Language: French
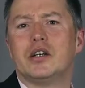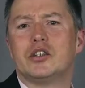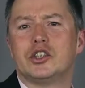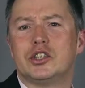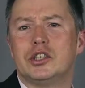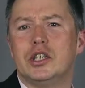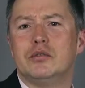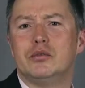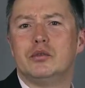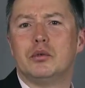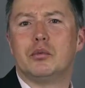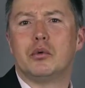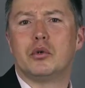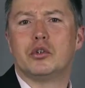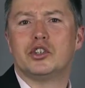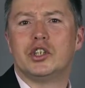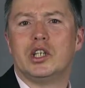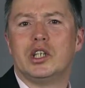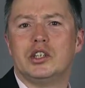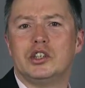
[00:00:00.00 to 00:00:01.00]
un chef de
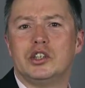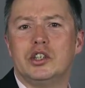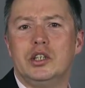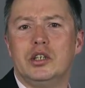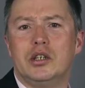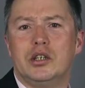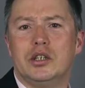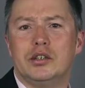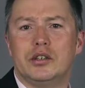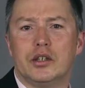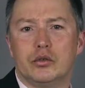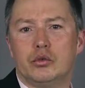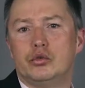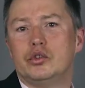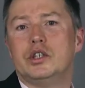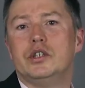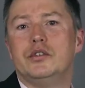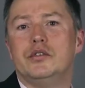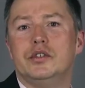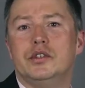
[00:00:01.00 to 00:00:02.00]
projet agile est un
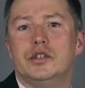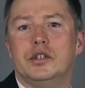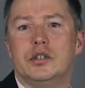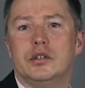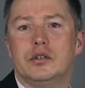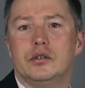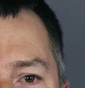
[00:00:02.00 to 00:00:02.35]
sujet difficile.